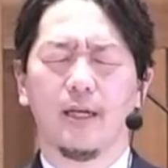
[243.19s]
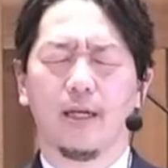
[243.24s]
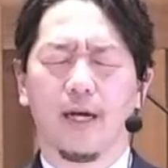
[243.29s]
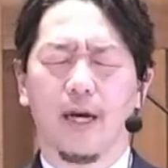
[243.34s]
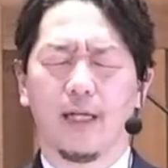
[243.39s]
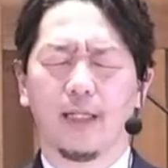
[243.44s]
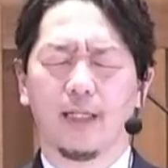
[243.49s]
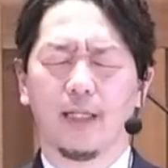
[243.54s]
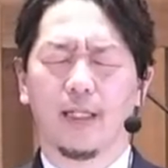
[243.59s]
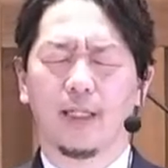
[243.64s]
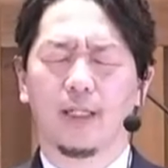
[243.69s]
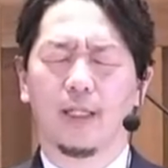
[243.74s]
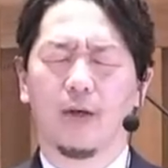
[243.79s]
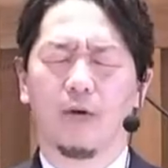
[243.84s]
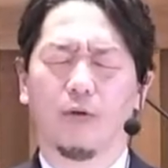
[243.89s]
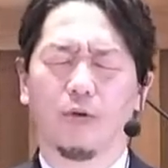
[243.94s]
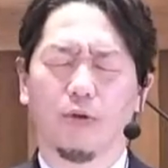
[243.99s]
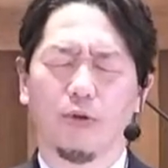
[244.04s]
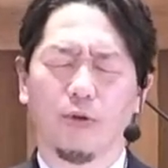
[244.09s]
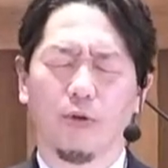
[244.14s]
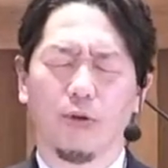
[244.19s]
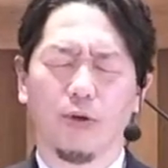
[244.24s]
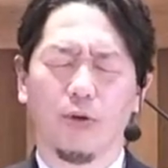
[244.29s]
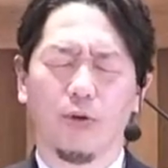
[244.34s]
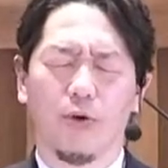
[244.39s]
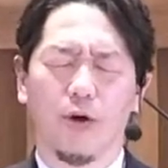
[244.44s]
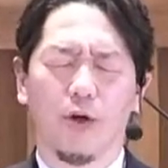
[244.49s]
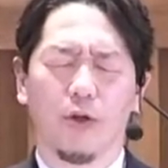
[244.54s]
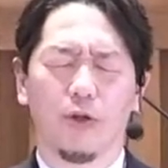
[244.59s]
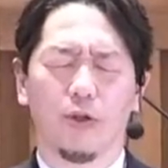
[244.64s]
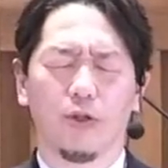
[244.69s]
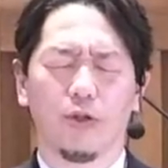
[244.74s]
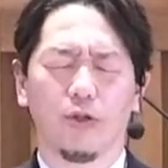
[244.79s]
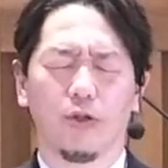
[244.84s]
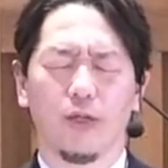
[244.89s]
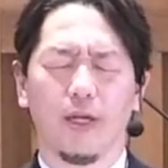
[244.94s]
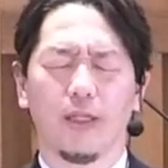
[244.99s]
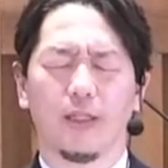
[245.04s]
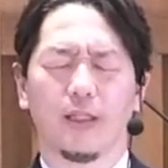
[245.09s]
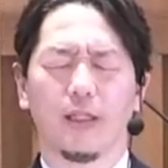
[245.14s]
感謝してこの祈りを
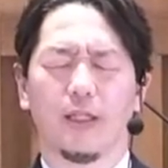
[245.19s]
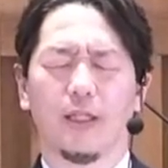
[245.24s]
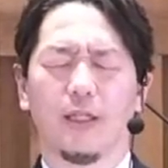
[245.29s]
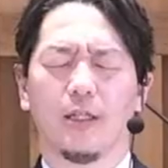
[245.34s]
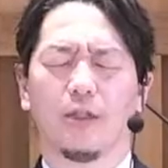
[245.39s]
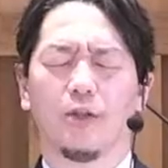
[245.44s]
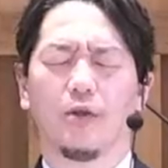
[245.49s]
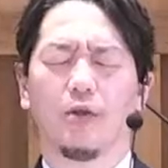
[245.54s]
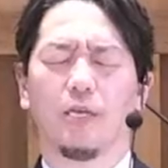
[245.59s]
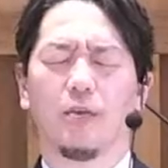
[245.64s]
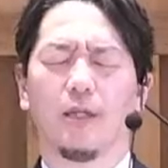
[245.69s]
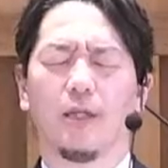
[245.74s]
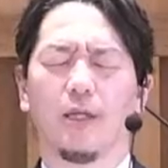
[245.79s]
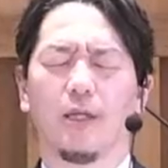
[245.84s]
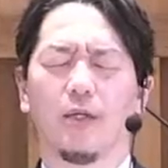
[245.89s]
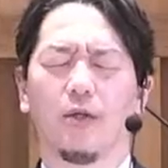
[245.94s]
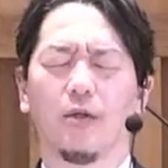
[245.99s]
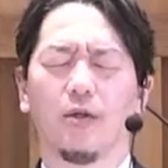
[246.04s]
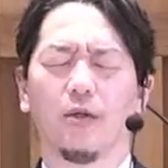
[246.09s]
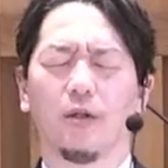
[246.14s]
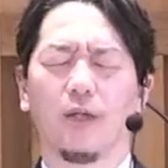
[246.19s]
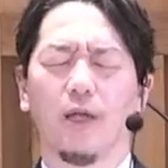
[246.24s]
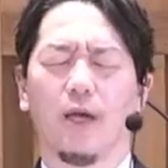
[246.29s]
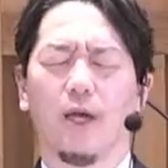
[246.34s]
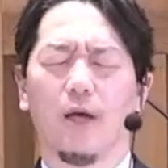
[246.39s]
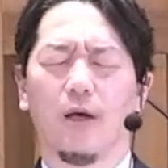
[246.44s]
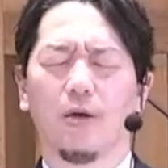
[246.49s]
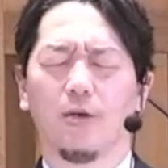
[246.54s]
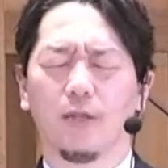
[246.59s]
主イエスキリストの皆によって